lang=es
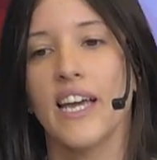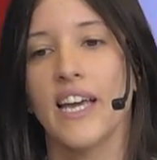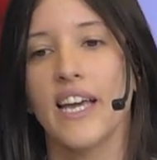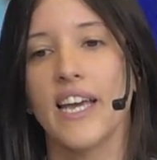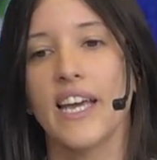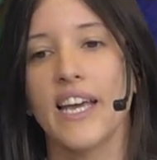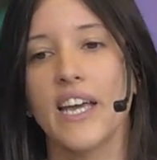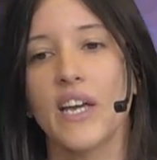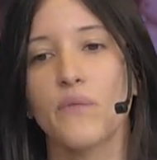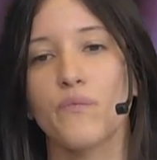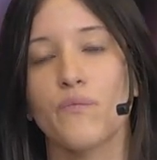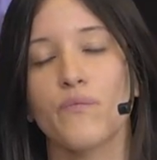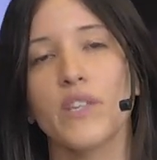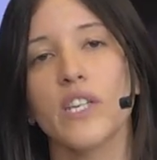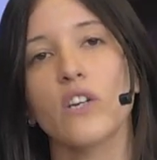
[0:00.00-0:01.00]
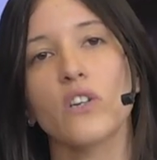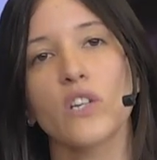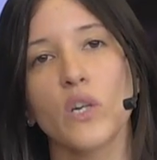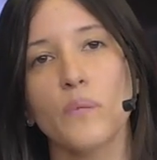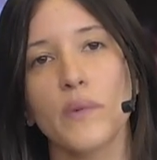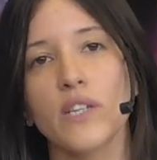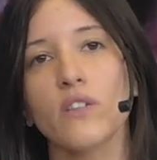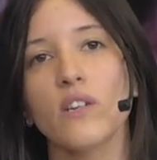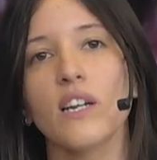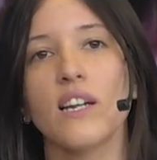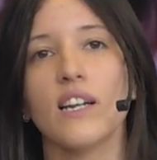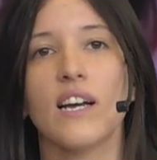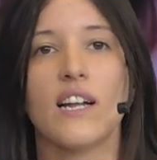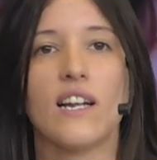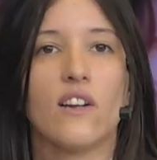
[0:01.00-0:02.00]
Em, y con respecto
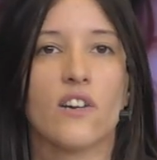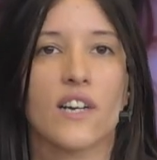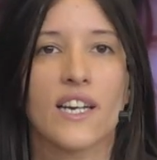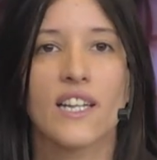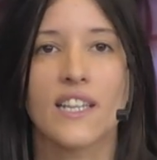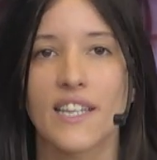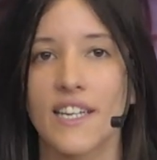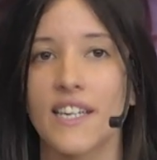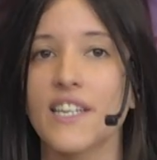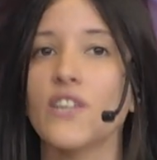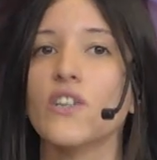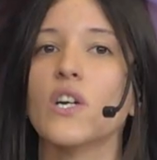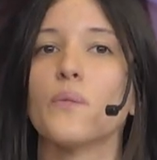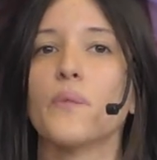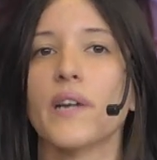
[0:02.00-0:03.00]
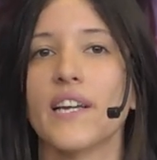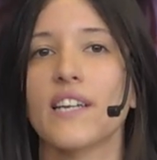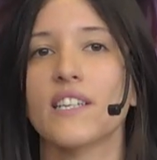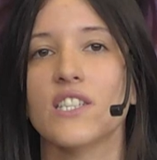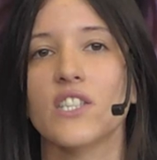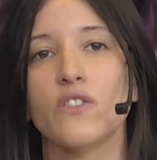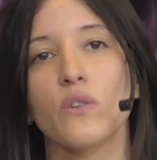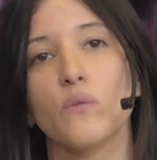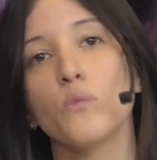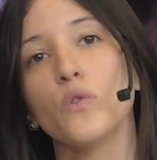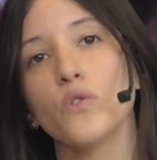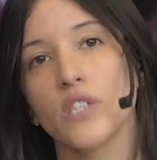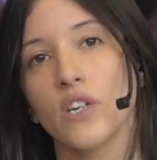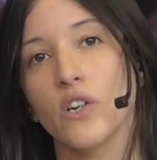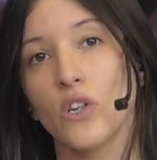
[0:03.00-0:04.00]
a lo que es el Día del Niño, que por ahí reciben
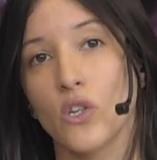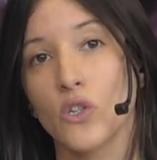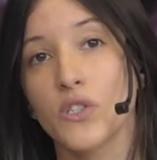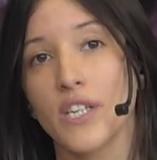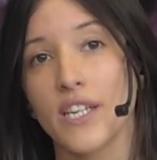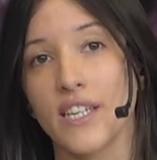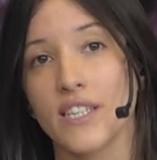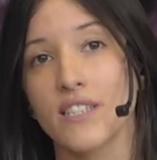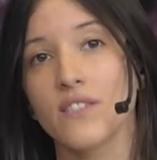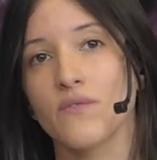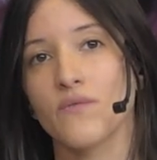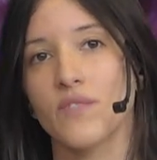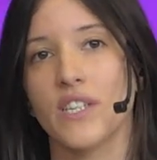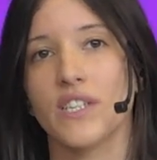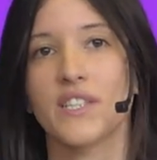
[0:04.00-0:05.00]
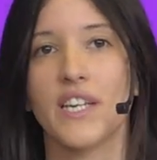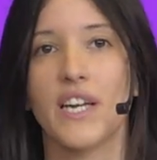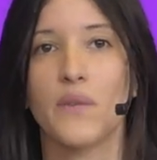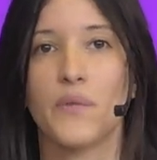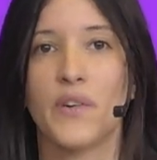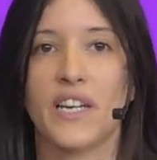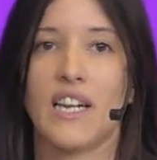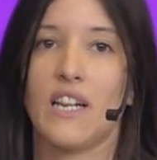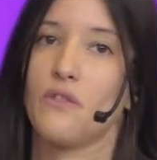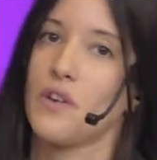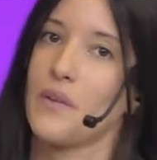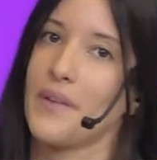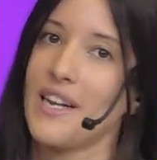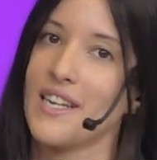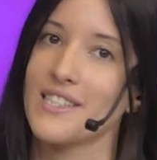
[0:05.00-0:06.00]
muchas golosinas, ya sea porque el
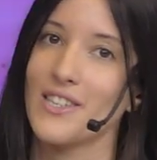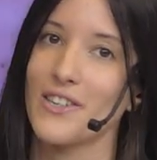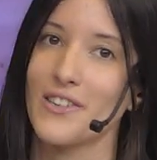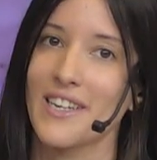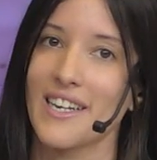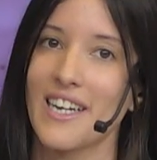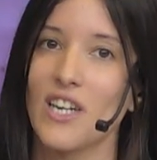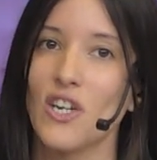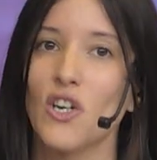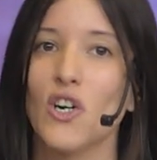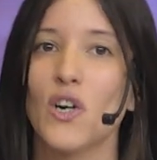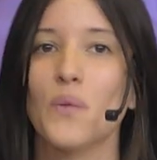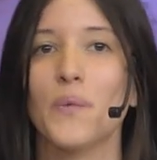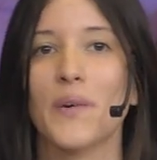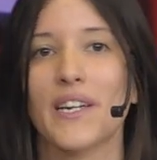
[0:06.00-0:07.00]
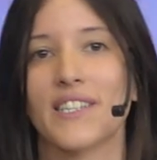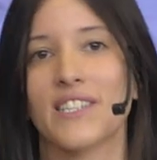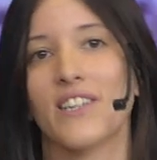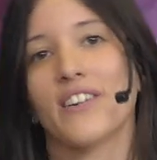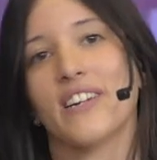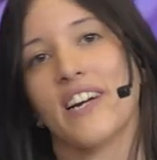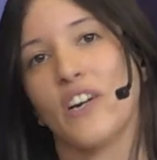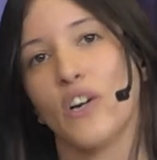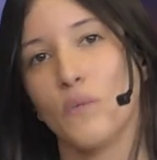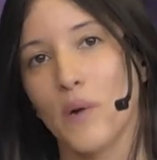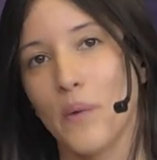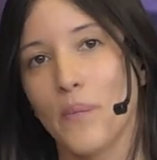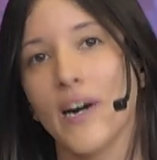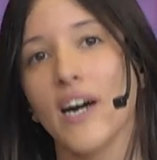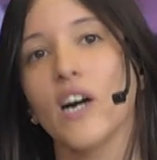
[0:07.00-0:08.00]
familia se lo regaló, porque se lo regaló el
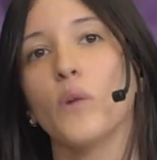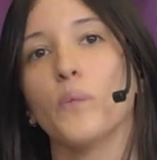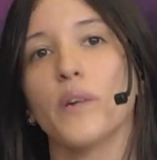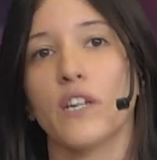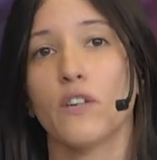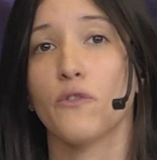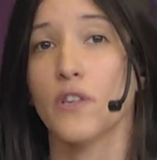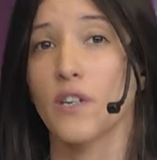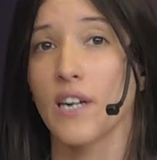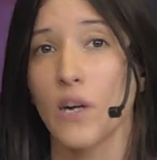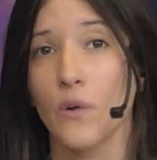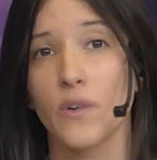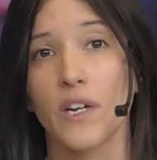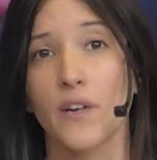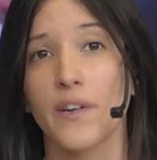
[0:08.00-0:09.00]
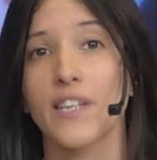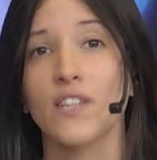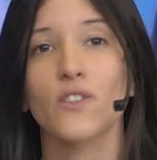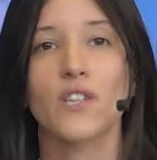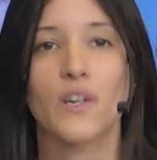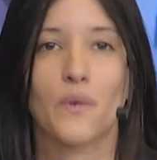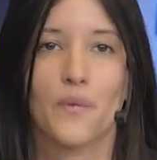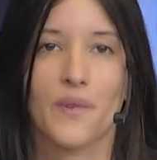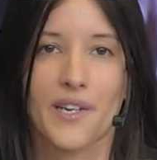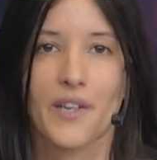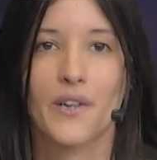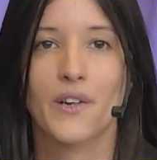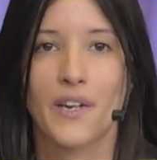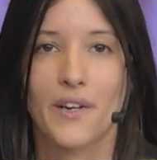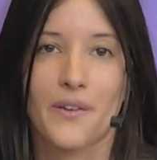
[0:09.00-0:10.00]
papá o porque fueron a algún evento, que me
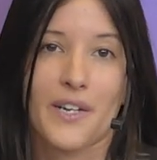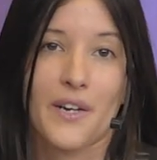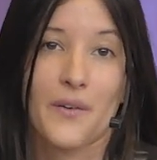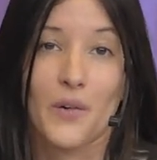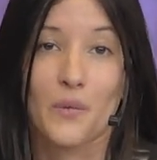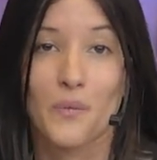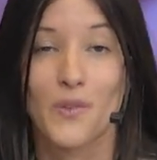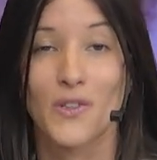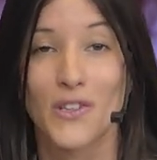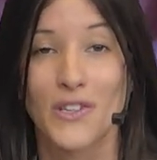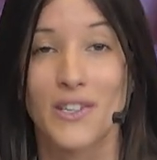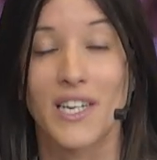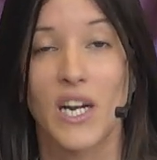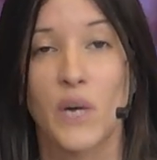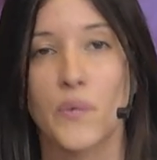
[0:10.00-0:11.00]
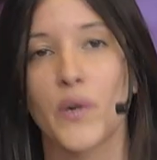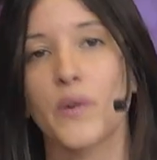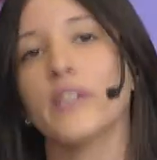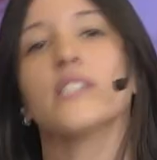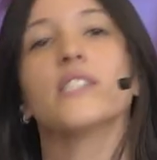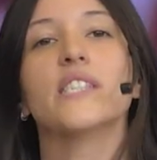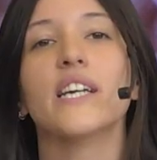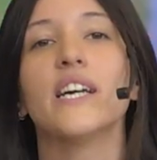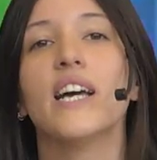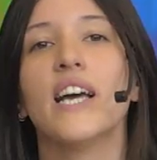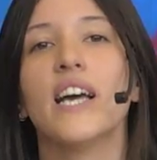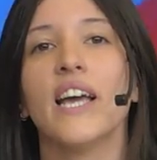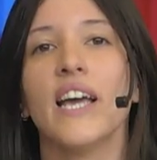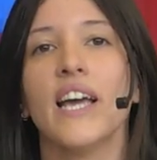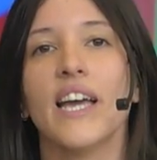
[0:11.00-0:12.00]
imagino que van a haber un montón en la provincia,
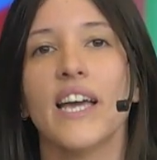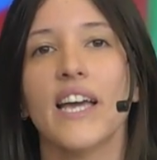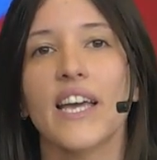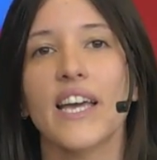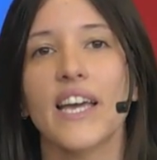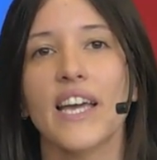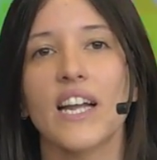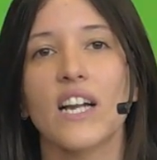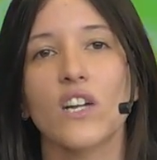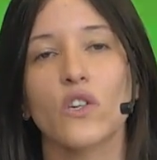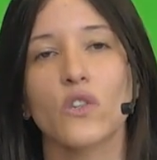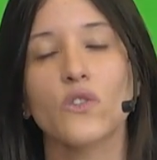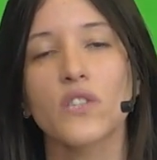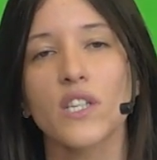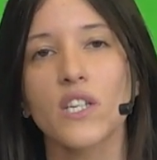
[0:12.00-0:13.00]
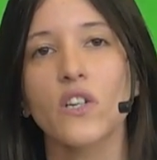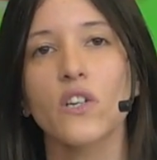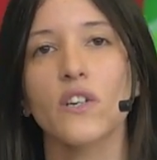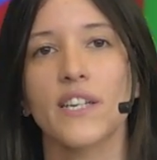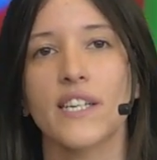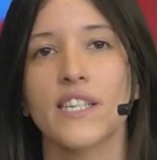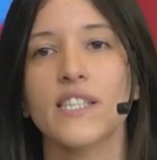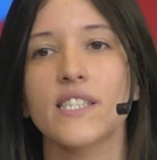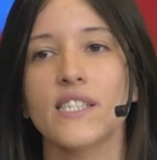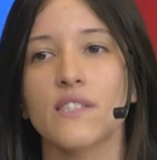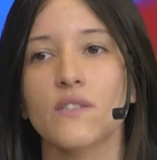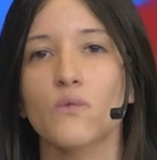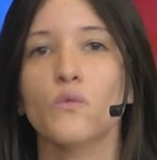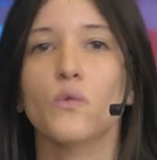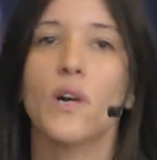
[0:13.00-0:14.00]
el consejo es
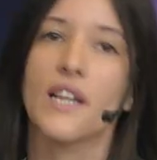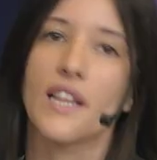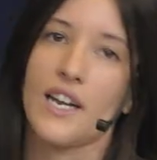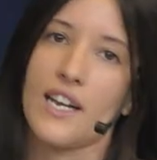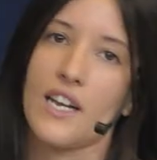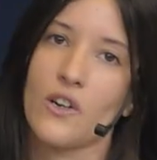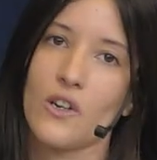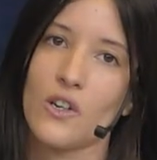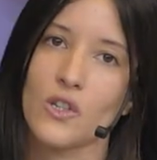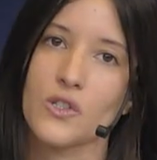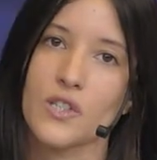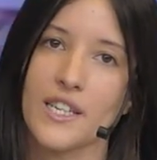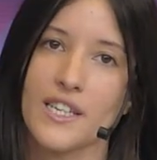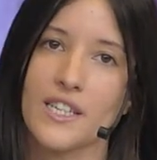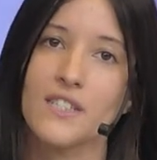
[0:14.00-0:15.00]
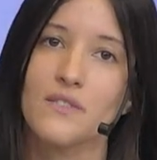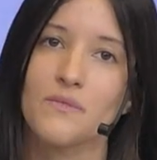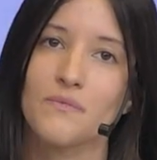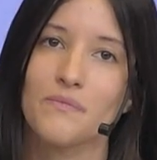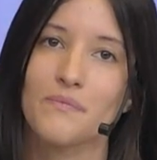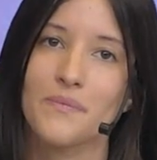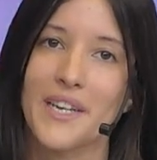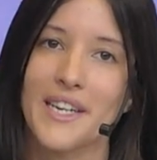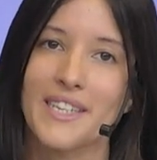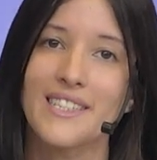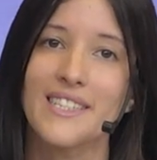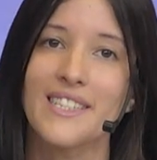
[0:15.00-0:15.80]
guardar las golosinas bien